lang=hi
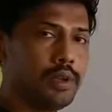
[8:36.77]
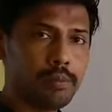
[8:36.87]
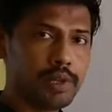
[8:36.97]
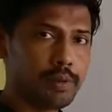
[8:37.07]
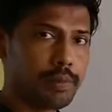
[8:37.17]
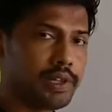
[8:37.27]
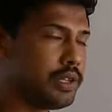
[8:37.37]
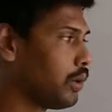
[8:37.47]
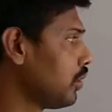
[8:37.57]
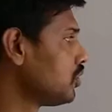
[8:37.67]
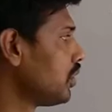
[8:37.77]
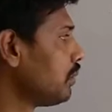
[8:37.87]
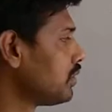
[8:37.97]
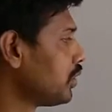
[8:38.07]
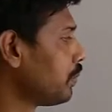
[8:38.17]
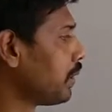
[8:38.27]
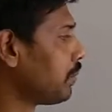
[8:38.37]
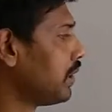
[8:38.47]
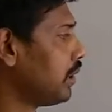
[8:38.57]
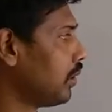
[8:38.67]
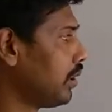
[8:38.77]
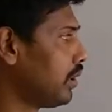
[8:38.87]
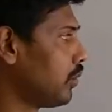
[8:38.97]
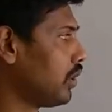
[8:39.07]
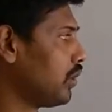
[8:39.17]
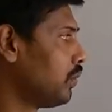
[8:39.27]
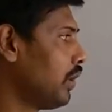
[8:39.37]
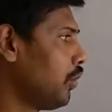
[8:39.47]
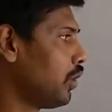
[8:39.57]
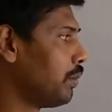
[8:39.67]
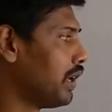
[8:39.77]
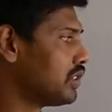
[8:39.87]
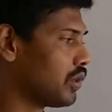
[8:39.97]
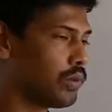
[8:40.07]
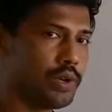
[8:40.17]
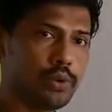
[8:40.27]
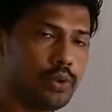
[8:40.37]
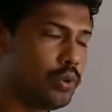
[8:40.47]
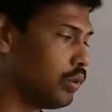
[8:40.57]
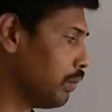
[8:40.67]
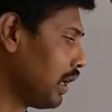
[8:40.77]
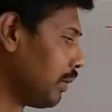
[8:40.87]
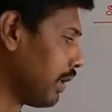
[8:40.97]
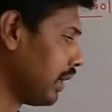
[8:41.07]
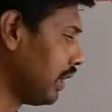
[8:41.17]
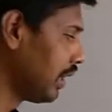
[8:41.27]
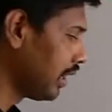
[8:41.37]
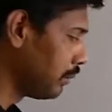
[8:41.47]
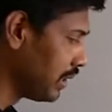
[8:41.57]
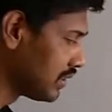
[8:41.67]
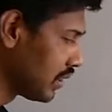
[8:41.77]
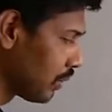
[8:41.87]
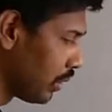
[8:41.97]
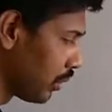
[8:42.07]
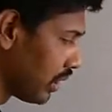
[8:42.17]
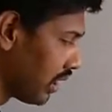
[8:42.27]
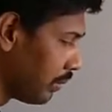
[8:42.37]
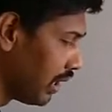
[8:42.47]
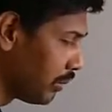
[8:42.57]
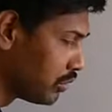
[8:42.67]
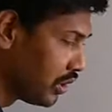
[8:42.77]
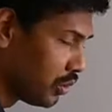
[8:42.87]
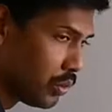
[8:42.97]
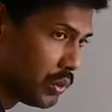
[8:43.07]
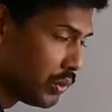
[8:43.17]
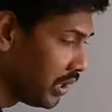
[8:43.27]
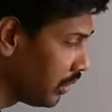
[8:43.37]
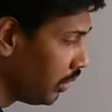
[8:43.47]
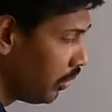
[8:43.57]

मैंने पाइथागोरस थ्योरम से तो परपेंडिकुलर इक्वल टू वन और बेस इक्वल टू टू मतलब कहीं ना कहीं बेस इक्वल टू कितना मिला मुझे टू यूनिट